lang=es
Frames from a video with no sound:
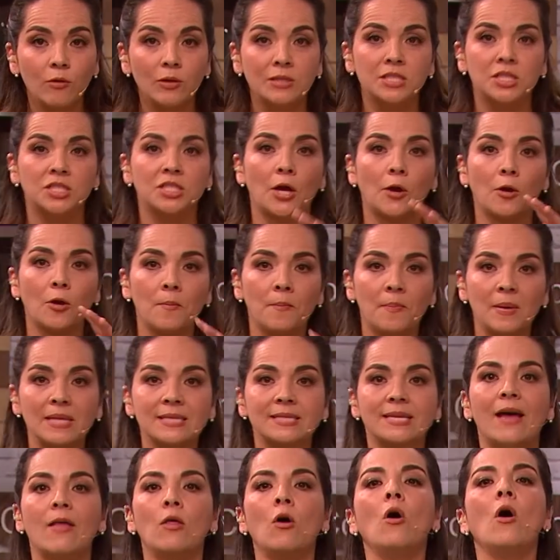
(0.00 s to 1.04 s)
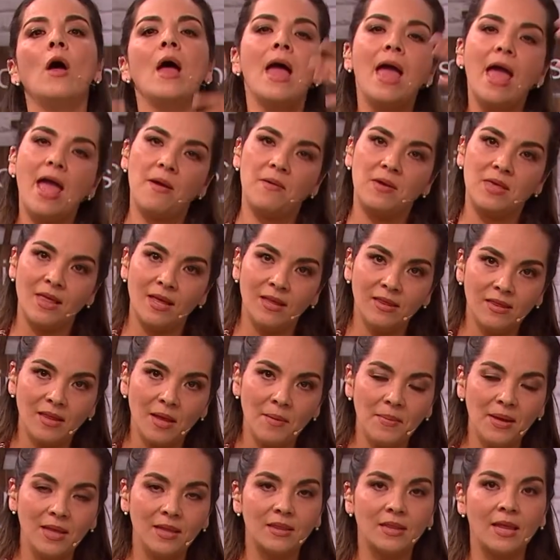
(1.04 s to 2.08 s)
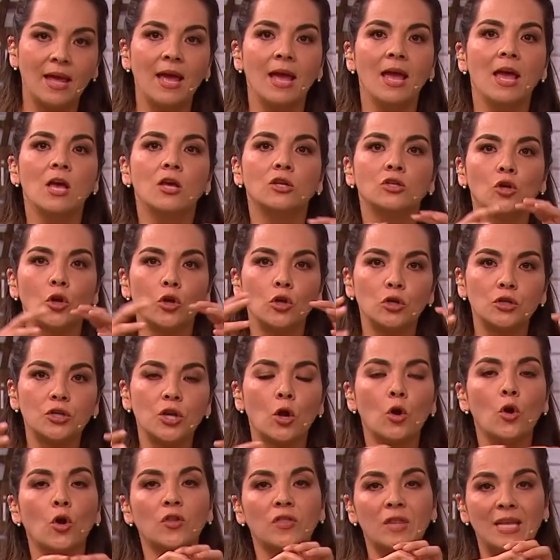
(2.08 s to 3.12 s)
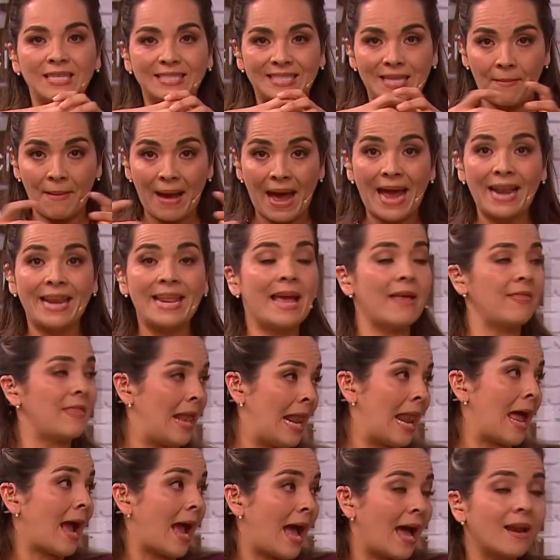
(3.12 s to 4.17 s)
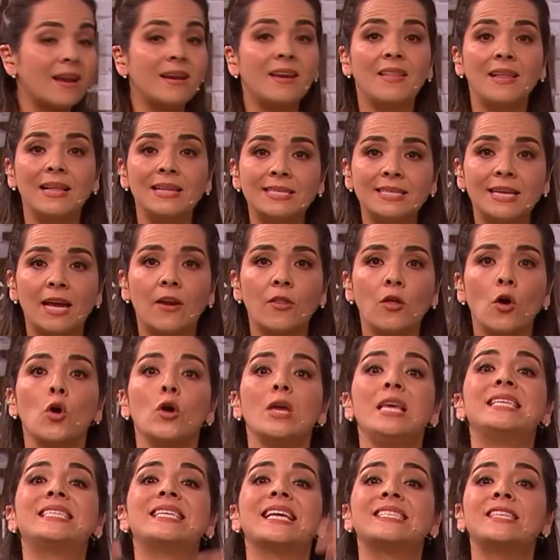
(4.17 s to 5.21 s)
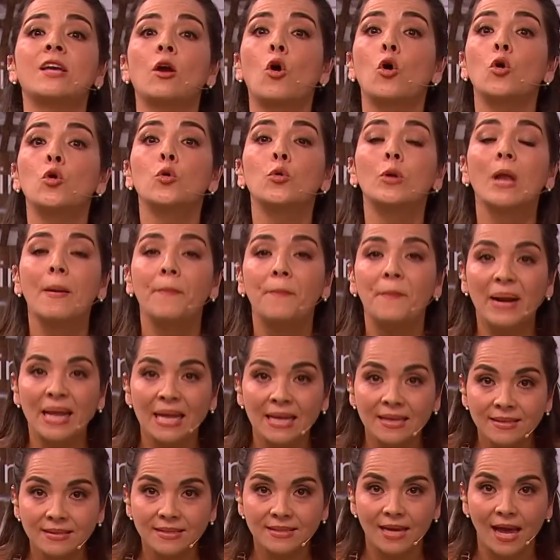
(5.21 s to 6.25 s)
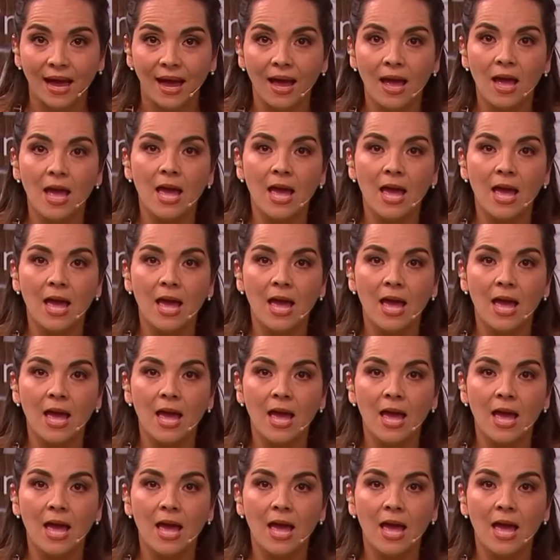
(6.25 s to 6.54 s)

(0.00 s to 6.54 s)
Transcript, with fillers: El chicharrón prensado, evidentemente, son los recortes de, varia, de la carne del cerdo y se hace con una prensa.